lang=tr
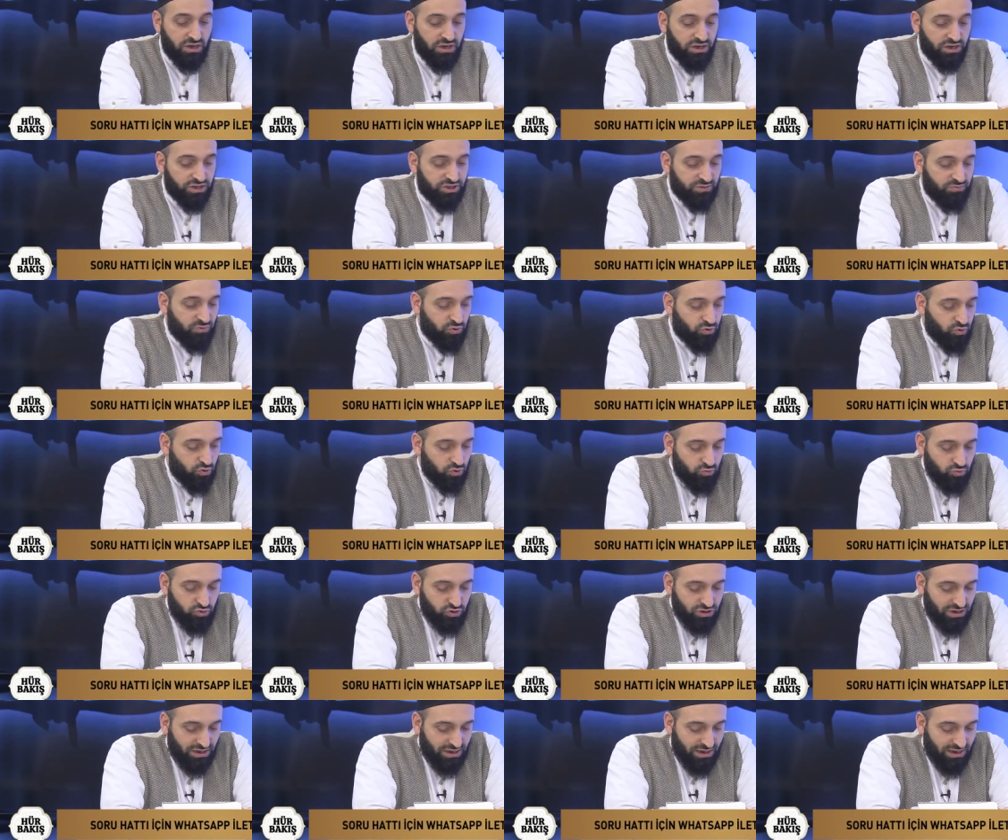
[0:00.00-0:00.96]
Şimdi
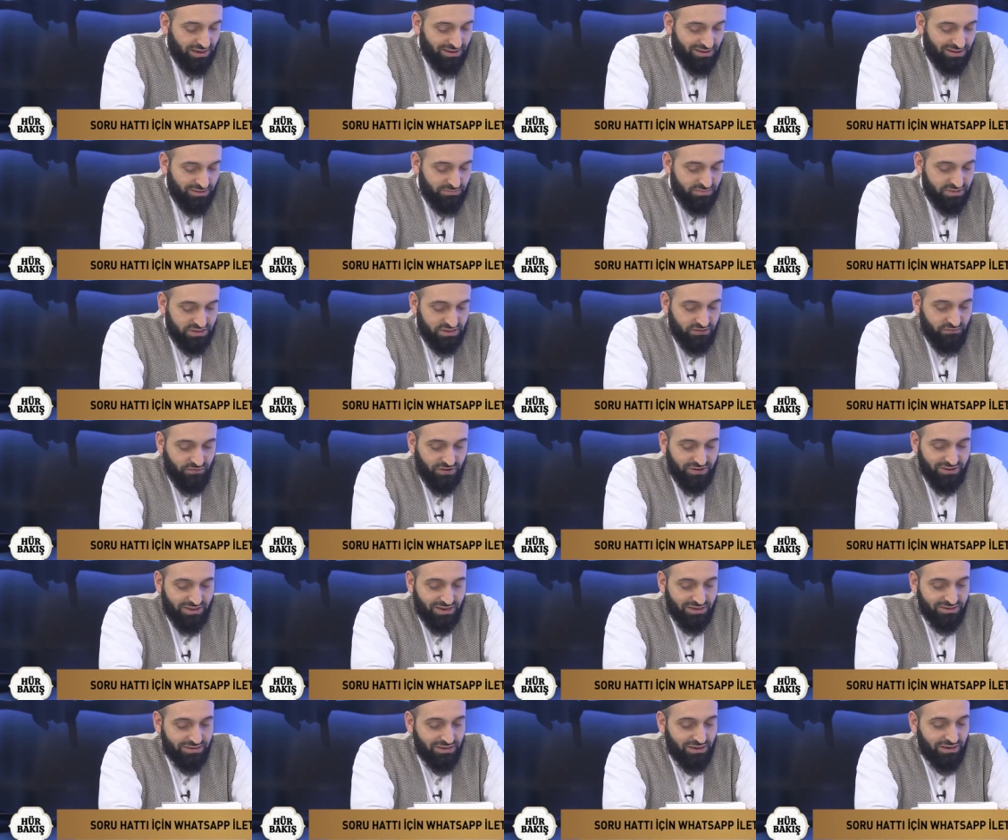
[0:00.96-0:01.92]
günümüze geldiğimizde
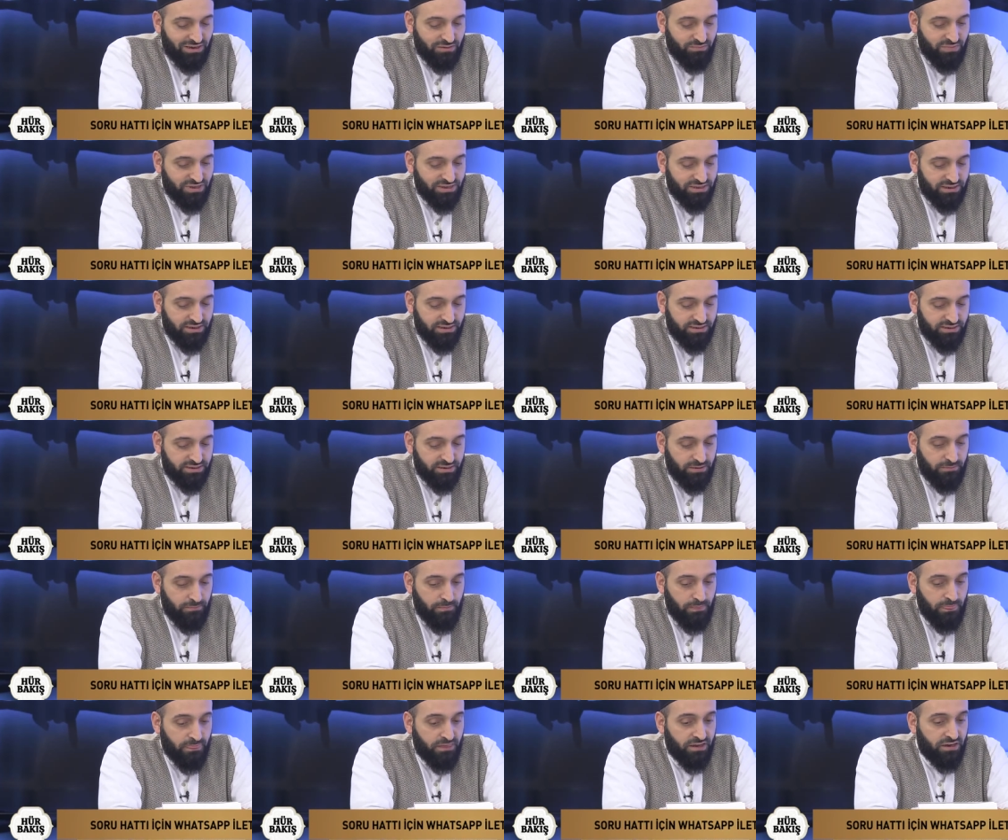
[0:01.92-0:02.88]
fedakarlık meselesi
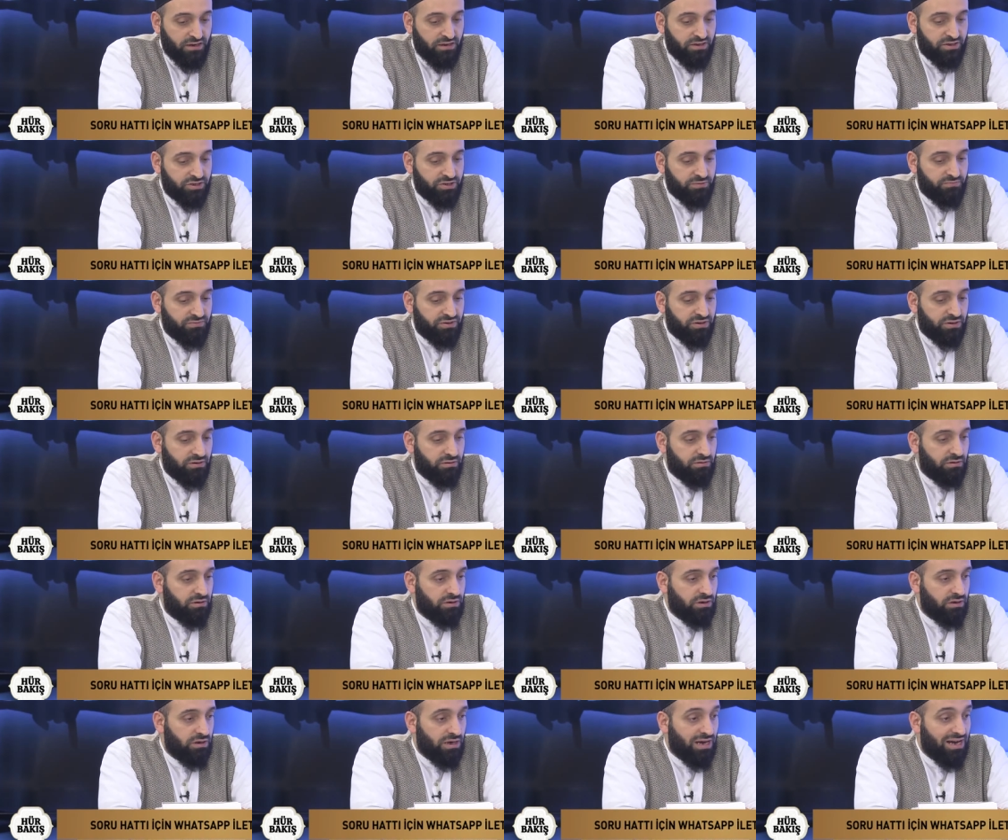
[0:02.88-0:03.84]
şimdi
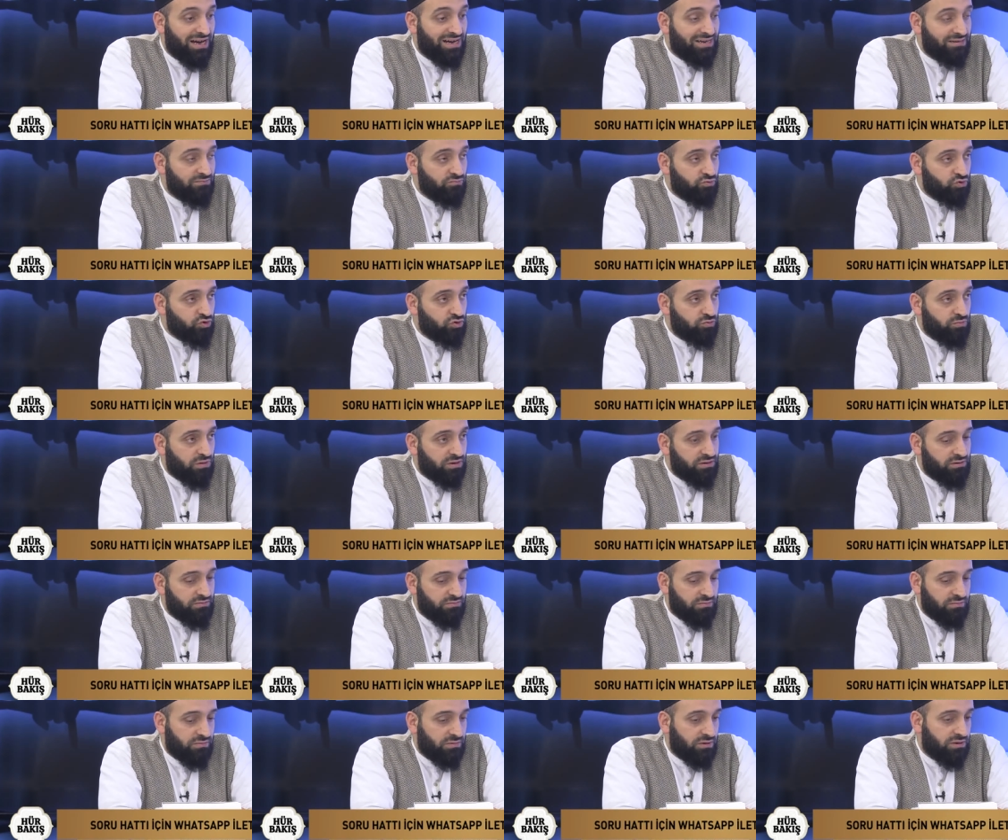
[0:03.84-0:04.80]
e, her
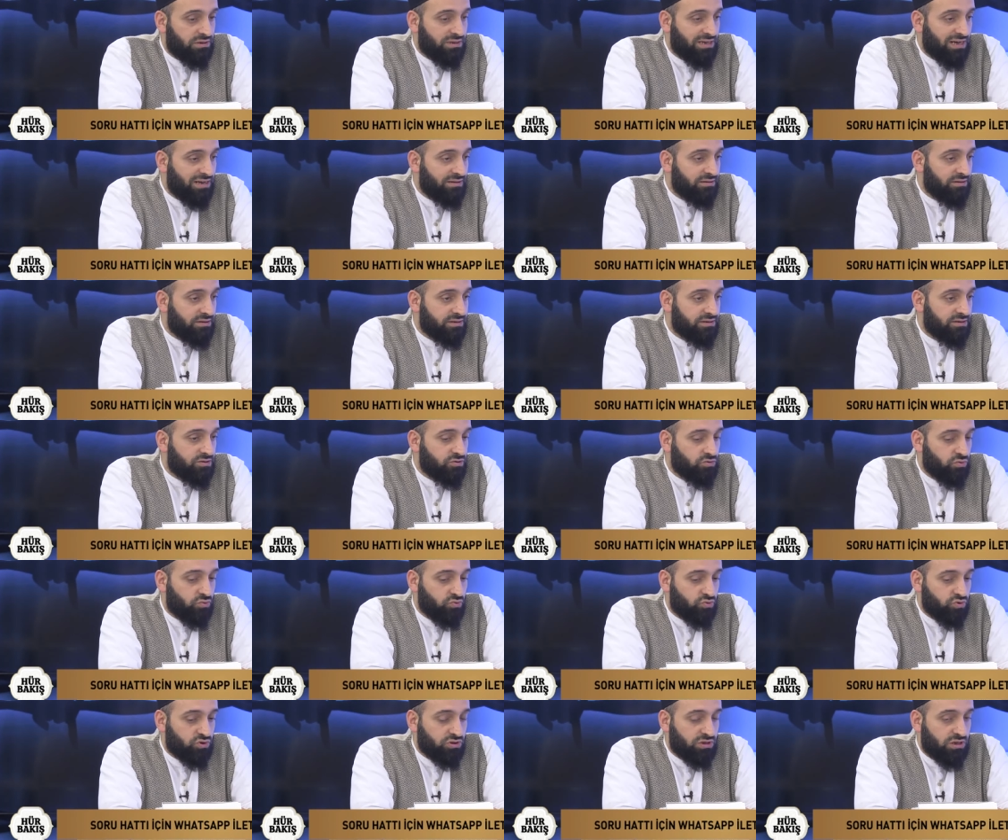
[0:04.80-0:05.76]
Müslümanın kendisi
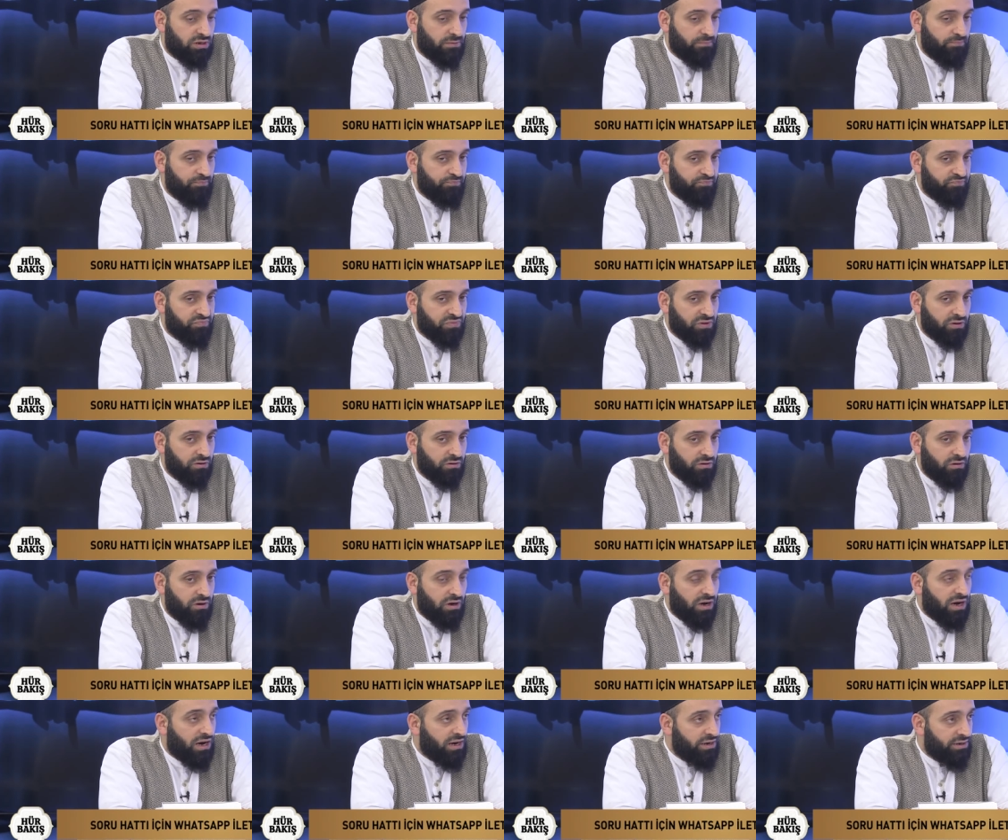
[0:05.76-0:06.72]
sonuçta
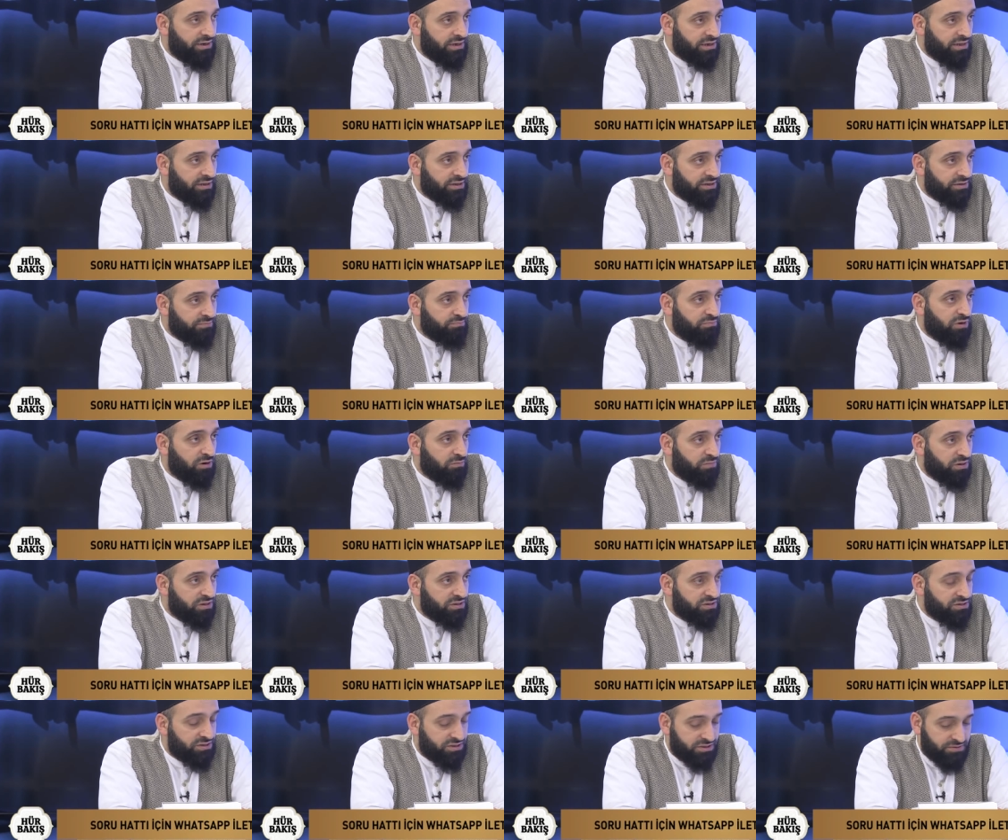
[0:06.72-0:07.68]
annedir, babadır,